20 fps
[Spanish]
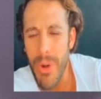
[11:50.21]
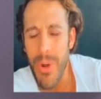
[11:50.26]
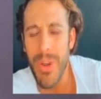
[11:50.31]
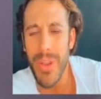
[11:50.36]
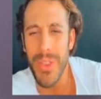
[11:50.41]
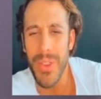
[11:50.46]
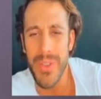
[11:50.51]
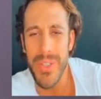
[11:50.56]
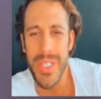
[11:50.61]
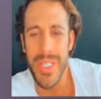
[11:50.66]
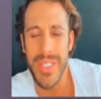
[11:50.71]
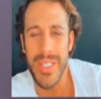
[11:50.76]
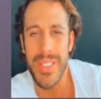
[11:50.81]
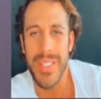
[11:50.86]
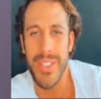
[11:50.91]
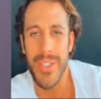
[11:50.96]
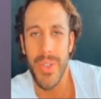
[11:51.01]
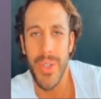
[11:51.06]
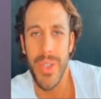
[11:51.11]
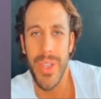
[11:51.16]
entonces
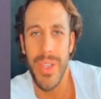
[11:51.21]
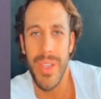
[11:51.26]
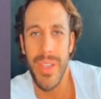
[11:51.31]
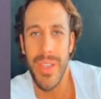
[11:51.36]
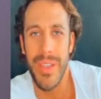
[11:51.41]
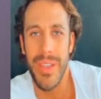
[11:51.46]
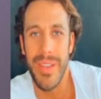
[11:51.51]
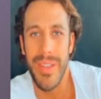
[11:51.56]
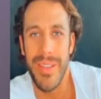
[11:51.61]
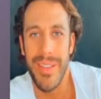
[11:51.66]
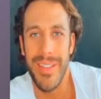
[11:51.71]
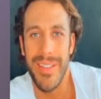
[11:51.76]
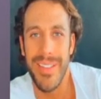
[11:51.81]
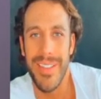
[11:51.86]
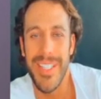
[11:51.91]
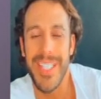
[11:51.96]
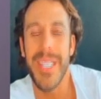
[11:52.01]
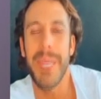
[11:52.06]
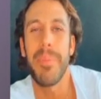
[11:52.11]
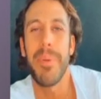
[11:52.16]
estoy
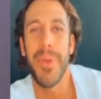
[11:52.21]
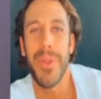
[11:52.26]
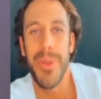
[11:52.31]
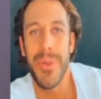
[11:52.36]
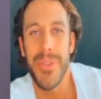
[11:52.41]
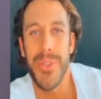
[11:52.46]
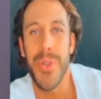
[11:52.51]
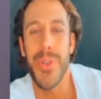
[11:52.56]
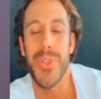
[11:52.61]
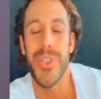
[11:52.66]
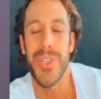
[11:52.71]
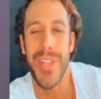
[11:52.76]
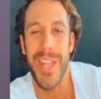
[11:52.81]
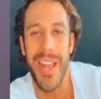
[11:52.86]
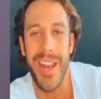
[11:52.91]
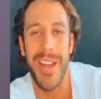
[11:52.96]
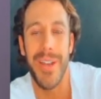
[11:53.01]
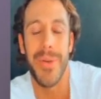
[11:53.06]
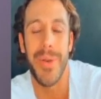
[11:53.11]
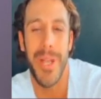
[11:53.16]
sí te puedo solucionar
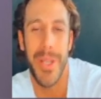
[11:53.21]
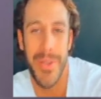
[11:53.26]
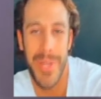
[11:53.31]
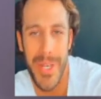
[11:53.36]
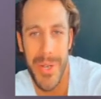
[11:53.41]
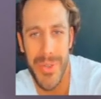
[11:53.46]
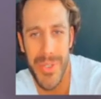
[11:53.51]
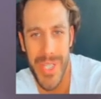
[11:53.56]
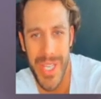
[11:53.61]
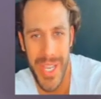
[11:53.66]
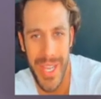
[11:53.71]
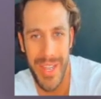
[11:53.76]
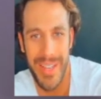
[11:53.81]
alguna que otra cosilla.